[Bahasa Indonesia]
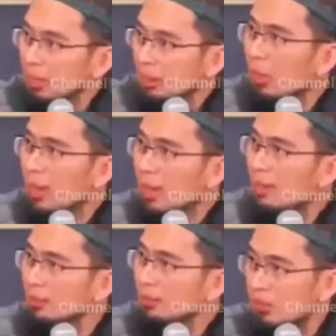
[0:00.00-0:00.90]
Berdoa,
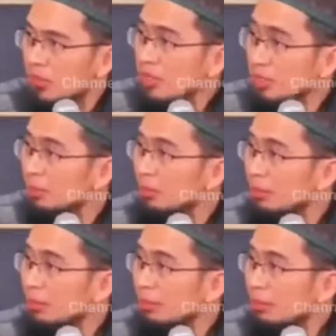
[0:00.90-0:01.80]
zikir.
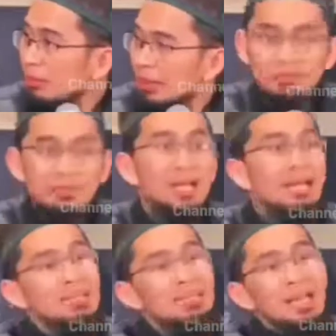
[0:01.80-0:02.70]
Kalau sedang
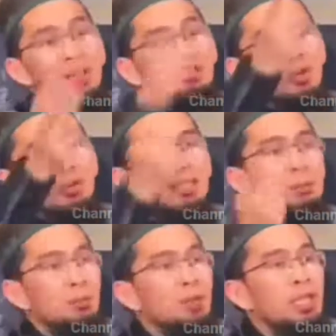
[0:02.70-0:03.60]
gak tenang besok
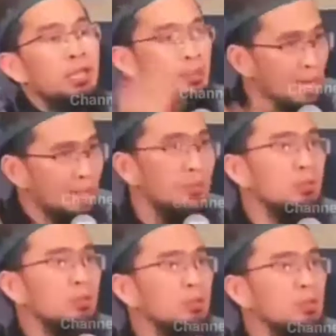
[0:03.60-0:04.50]
ada proyek, doa
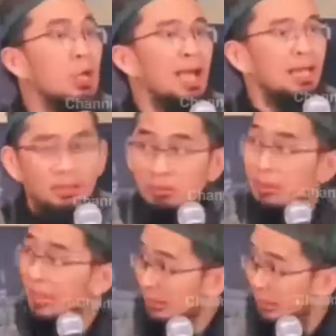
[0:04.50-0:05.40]
dulu. Doa itu
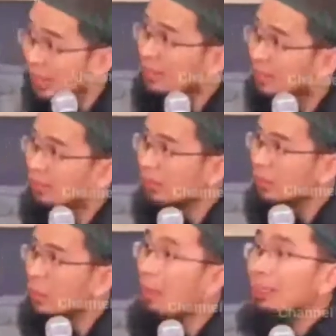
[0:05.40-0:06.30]
memberikan ketenangan.
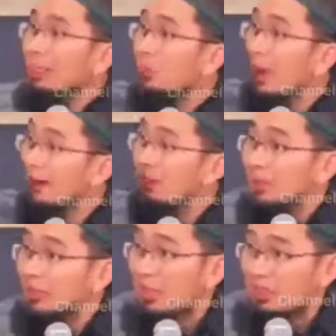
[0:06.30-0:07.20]
Makanya doa
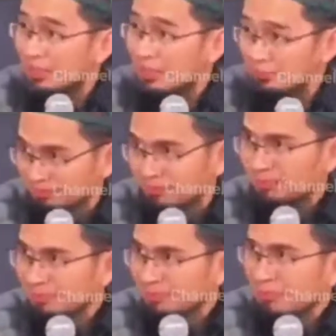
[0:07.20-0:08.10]
disebut dengan zikir.
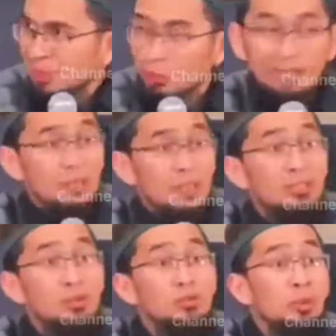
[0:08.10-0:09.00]
Quran surah
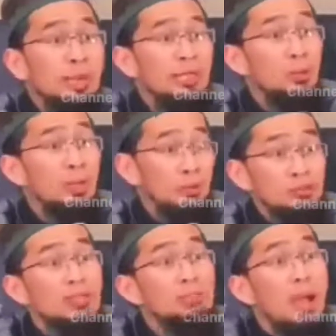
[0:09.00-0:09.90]
ke-7 ayat
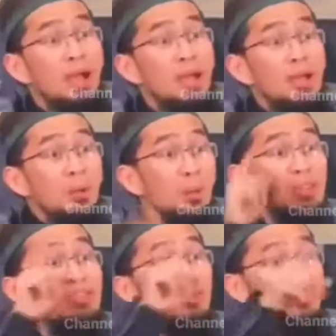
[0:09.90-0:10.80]
205.
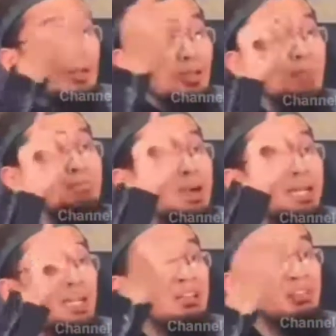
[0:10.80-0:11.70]
Wadkur
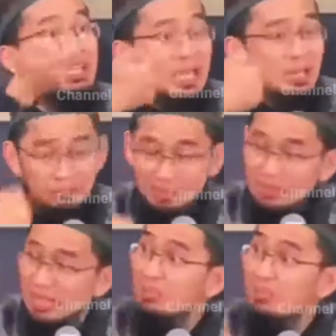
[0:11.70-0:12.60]
rabbaka fi
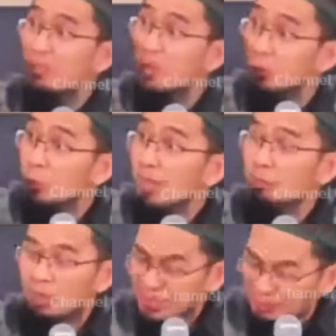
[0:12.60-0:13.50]
nafsika tadarruan
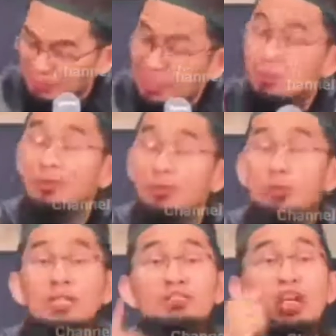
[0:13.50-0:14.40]
wa khifatan wa
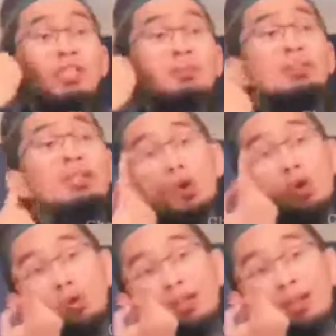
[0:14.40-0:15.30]
dunal jahri minal
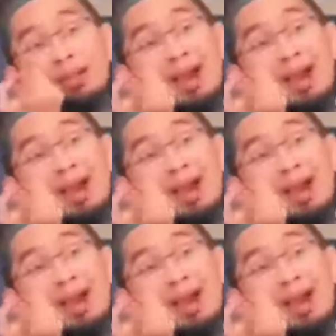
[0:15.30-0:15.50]
qaul.